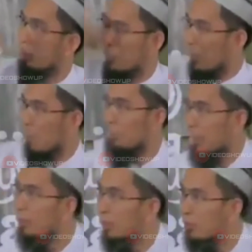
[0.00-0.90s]
berdarah
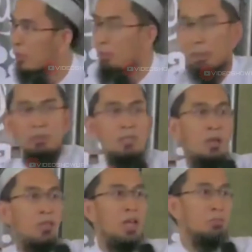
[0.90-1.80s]
menetes,
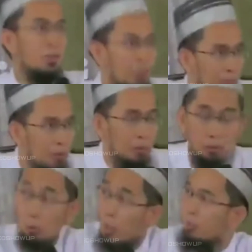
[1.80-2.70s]
bentengnya Zaid bin Thabit
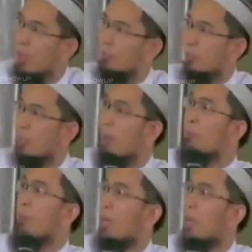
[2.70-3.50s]
luar biasa tidak mampu